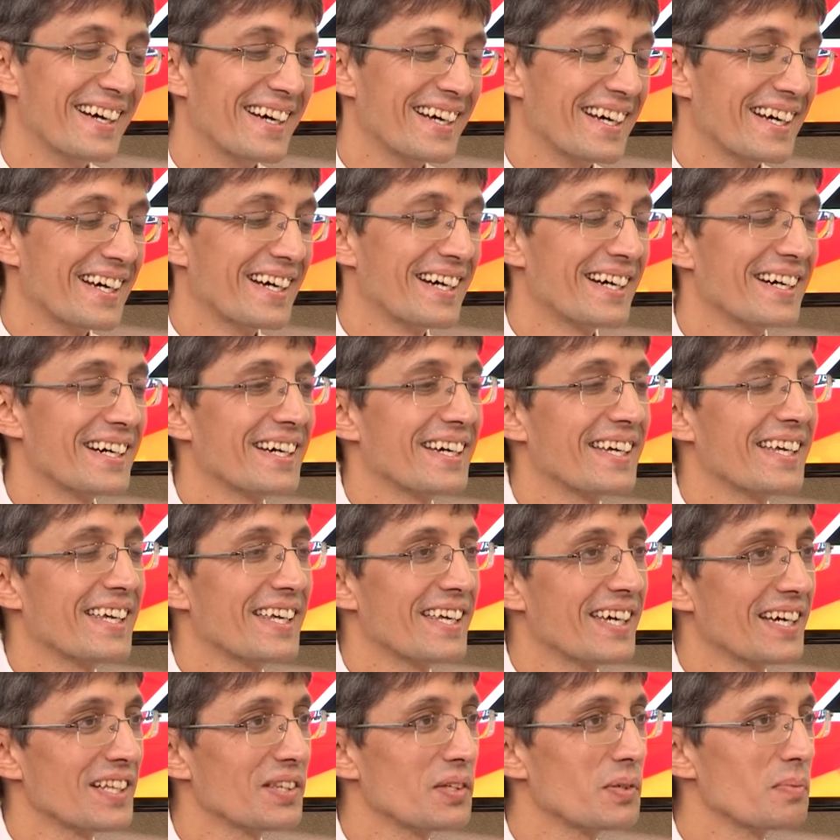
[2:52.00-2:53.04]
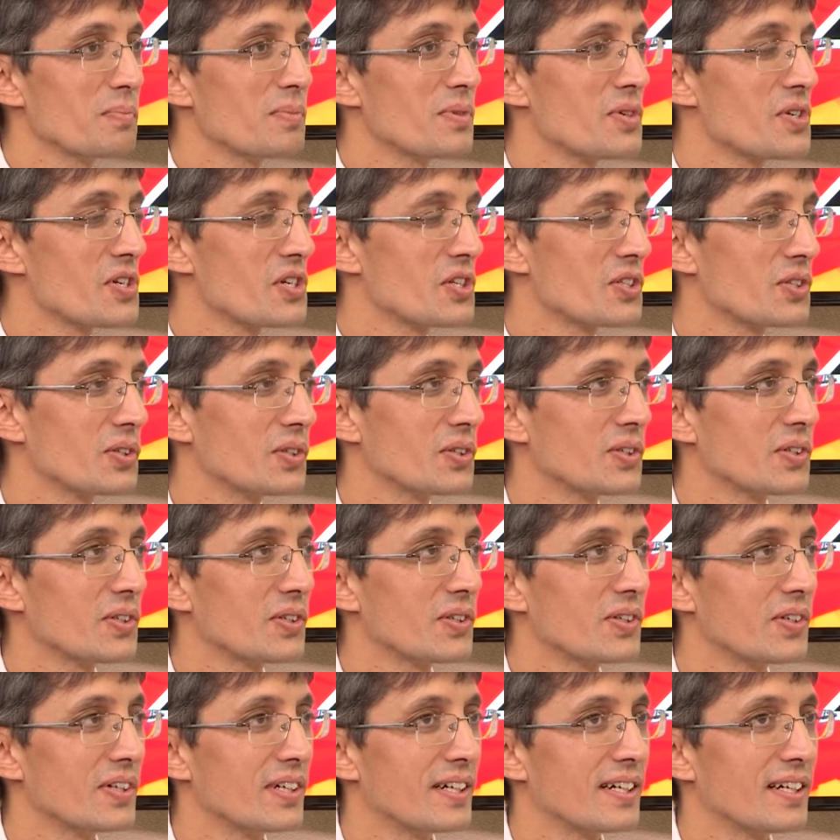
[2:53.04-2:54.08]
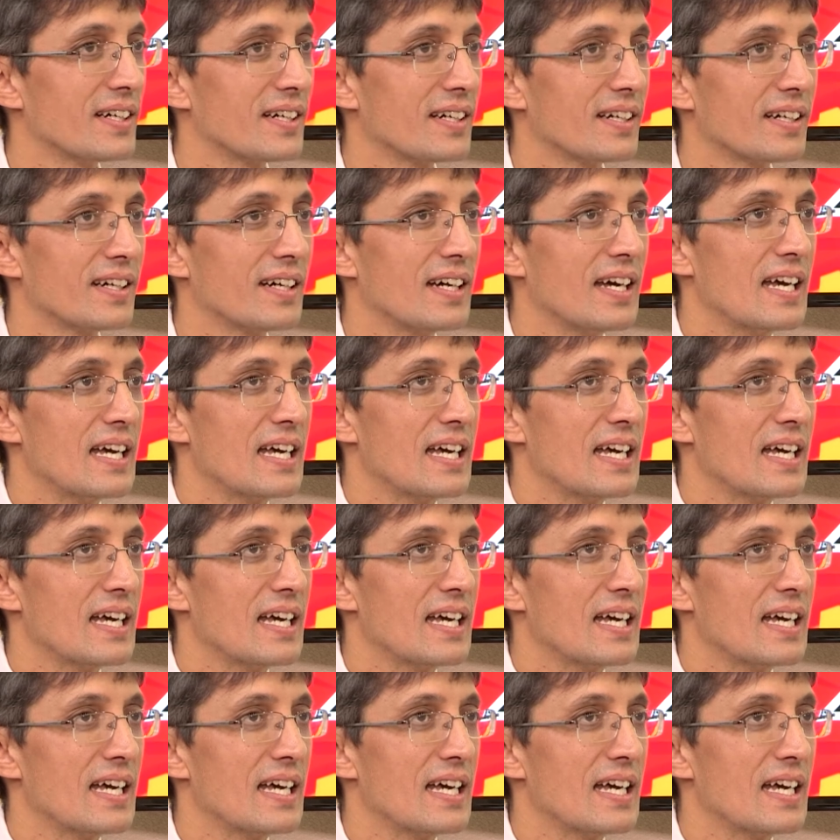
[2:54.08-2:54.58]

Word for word: А, я думаю, что э,